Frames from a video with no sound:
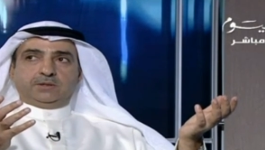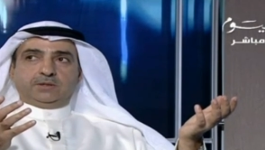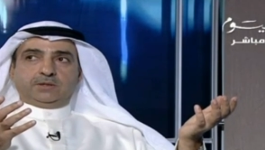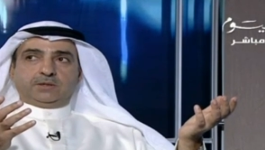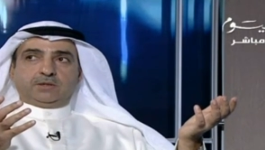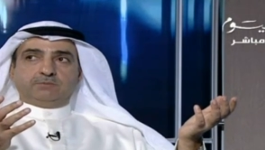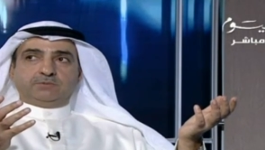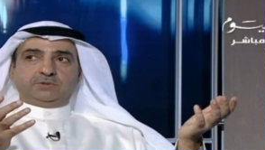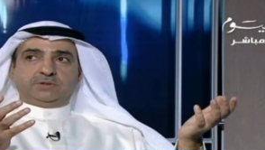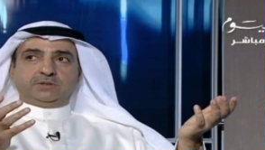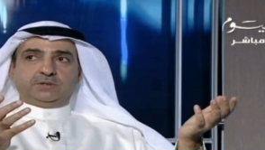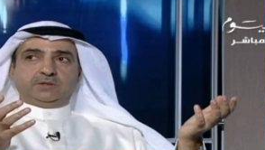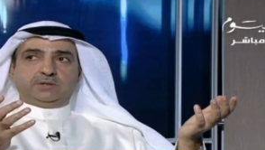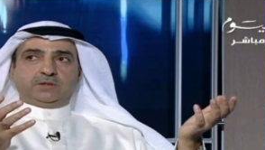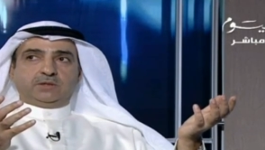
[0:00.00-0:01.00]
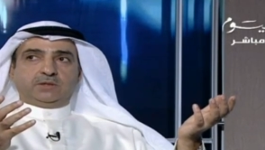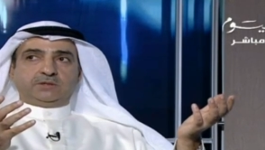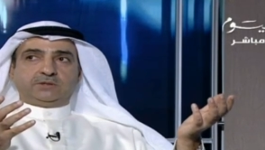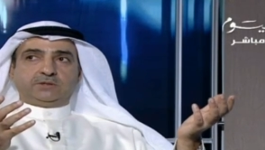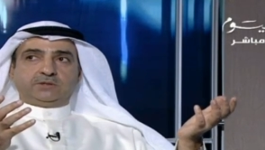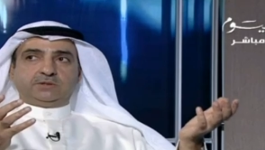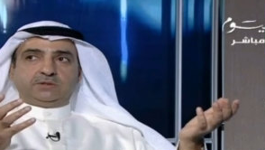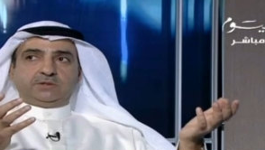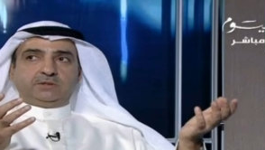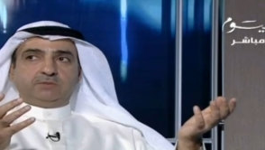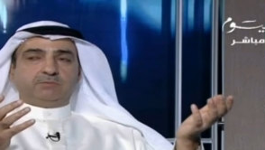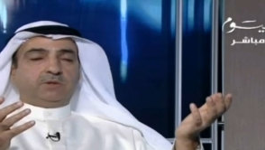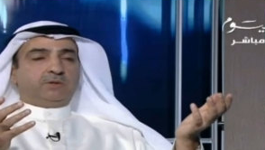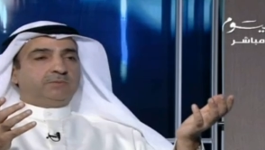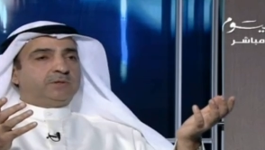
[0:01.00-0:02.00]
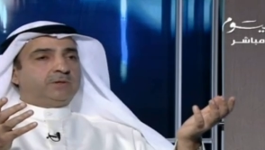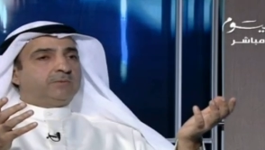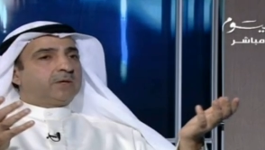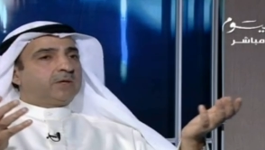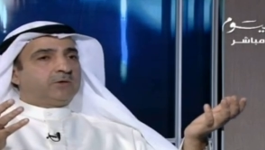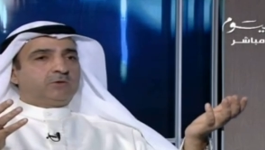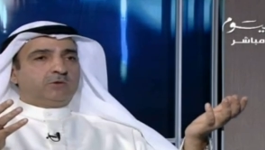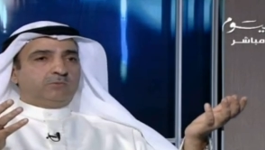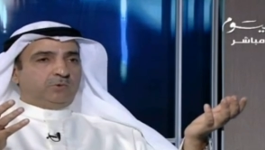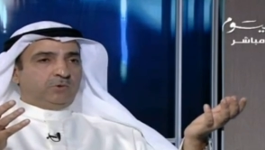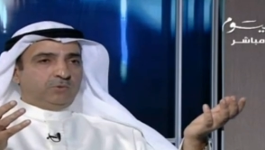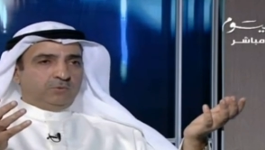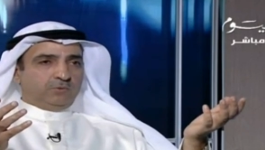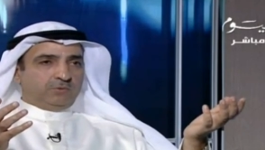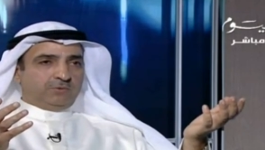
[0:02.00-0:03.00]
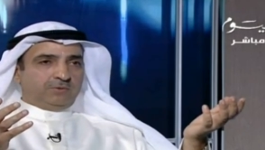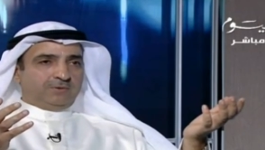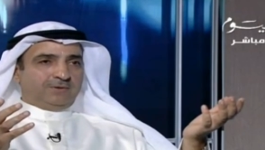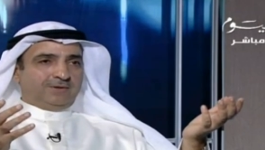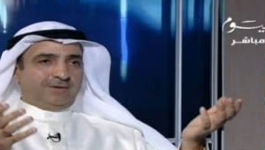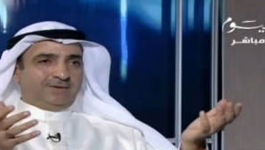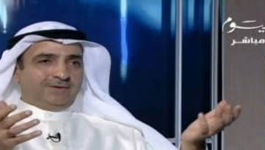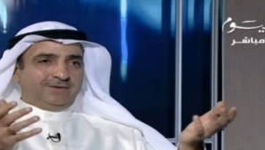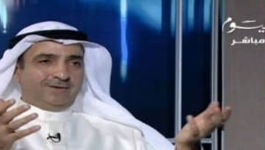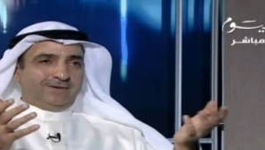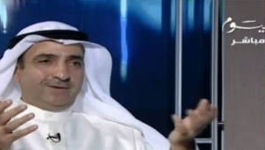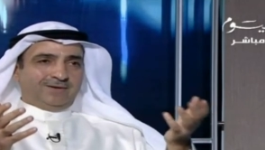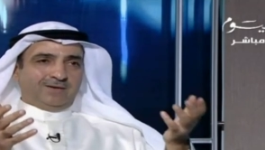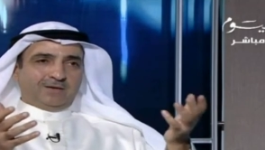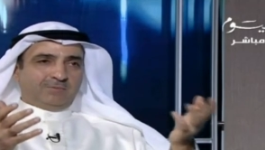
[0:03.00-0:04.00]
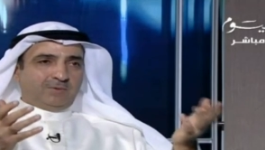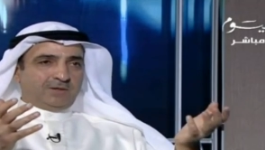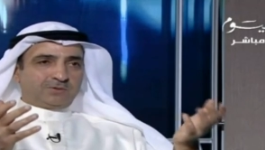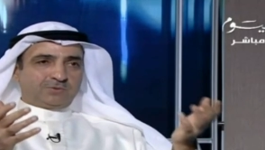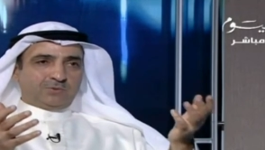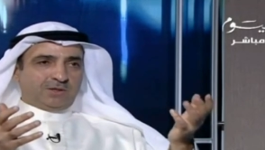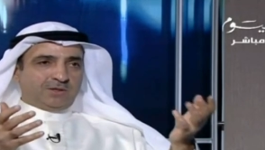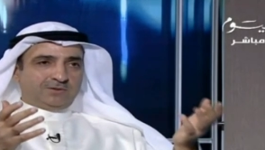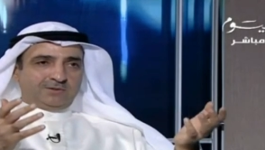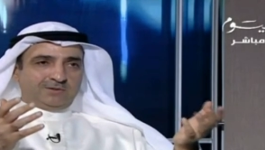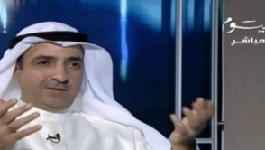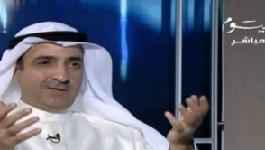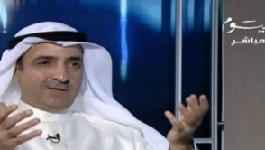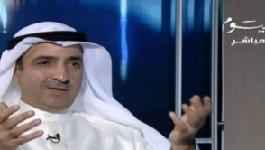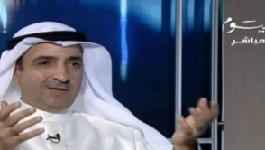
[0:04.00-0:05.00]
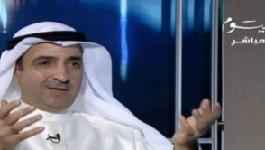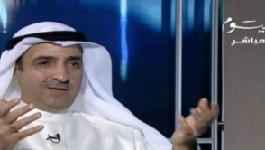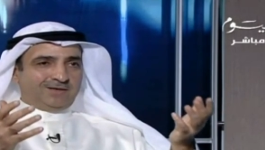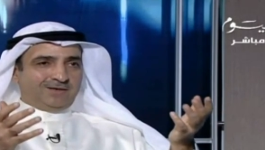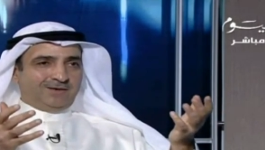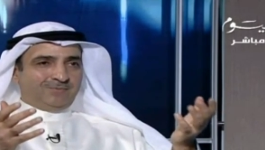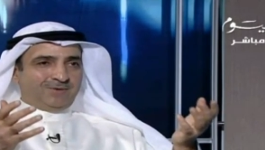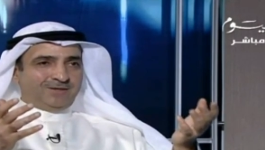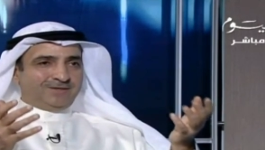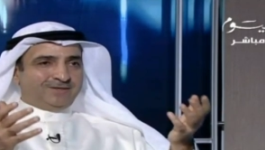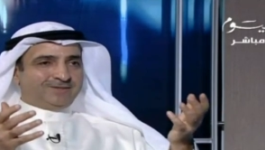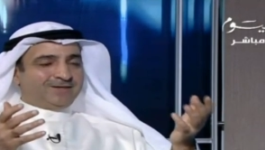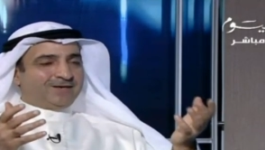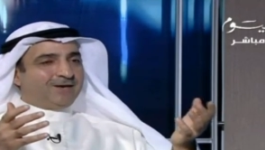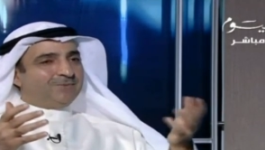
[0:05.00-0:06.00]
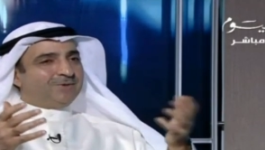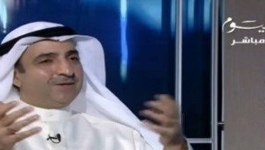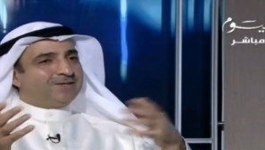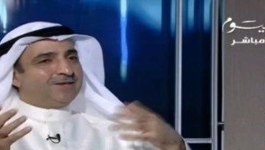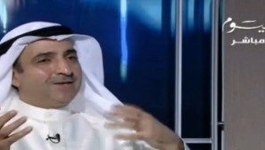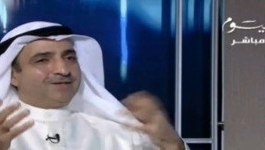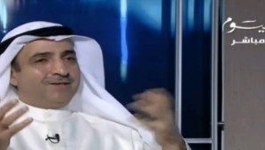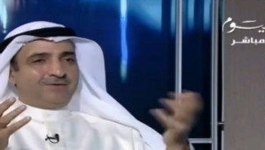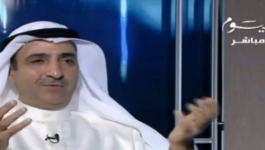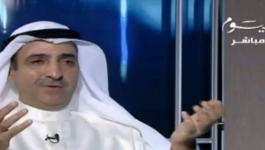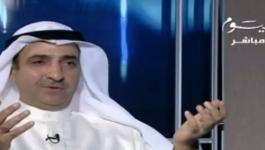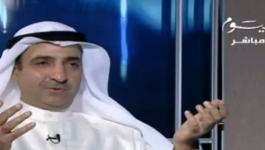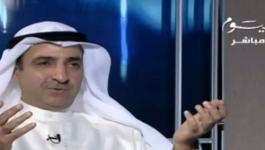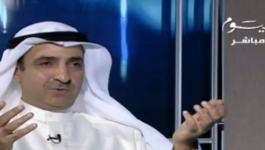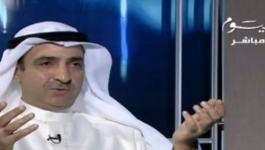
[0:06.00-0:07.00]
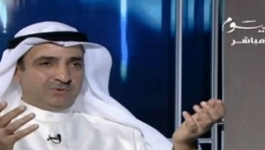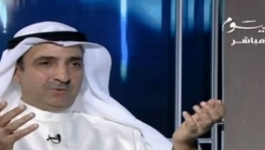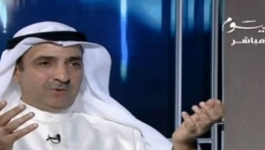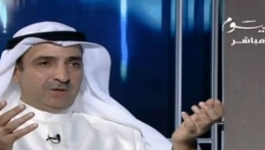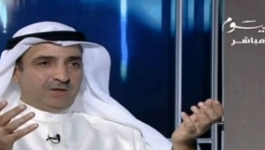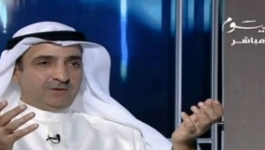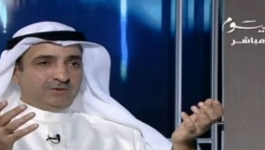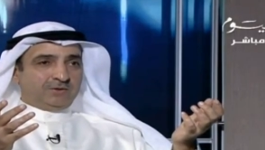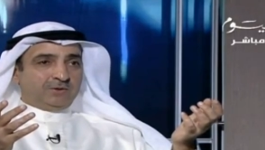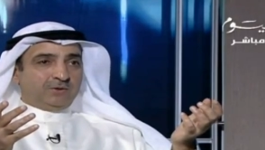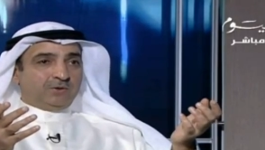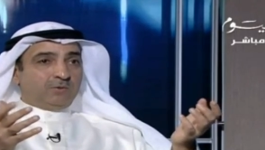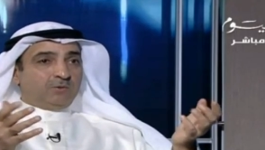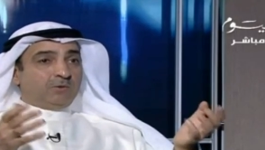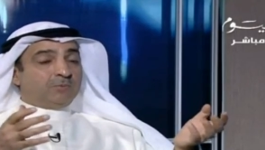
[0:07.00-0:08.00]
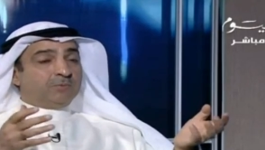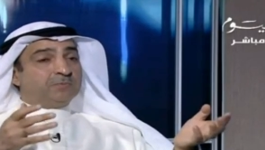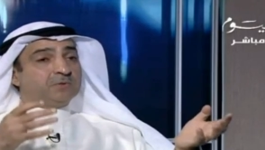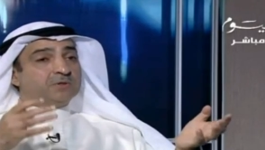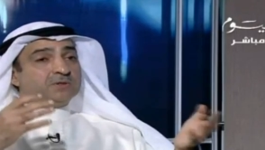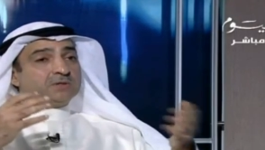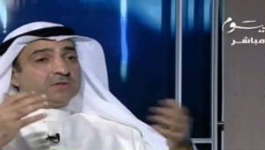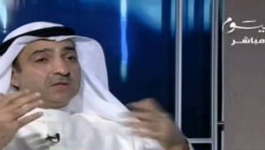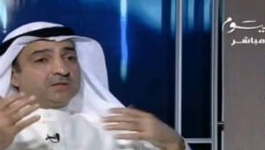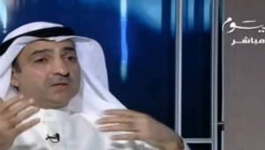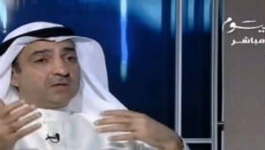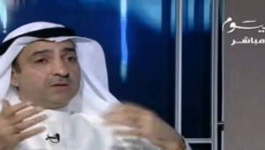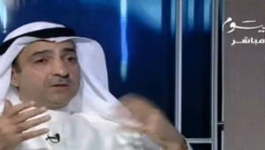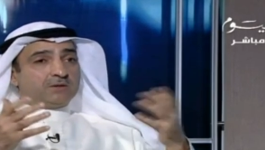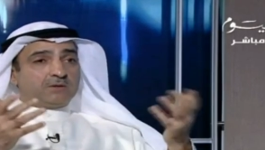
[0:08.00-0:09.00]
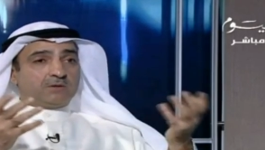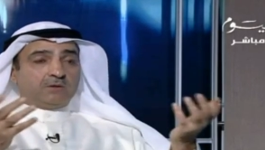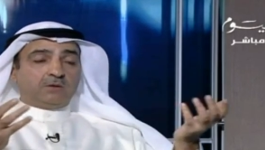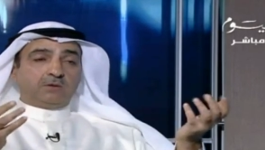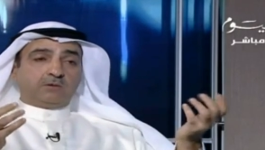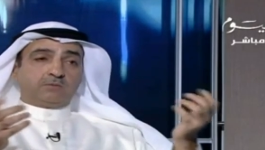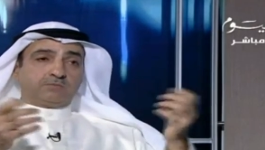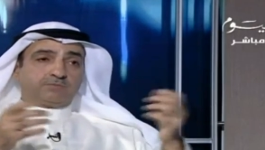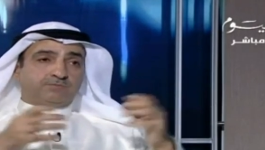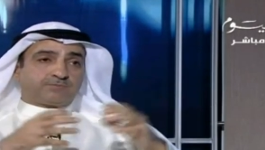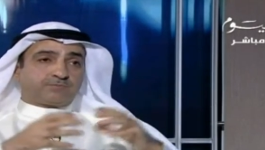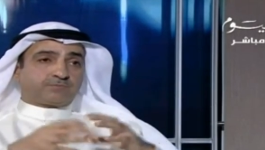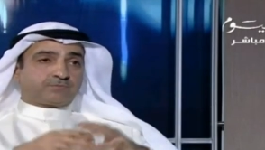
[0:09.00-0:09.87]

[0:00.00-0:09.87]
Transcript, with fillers: 50 آه، الى 60% ما راح يكون لهم حظوظ لان الاربع اصوات كعمليه انتخابيه تختلف عن الصوت الواحد وممكن تعتقد يعني تعتقد تعتقد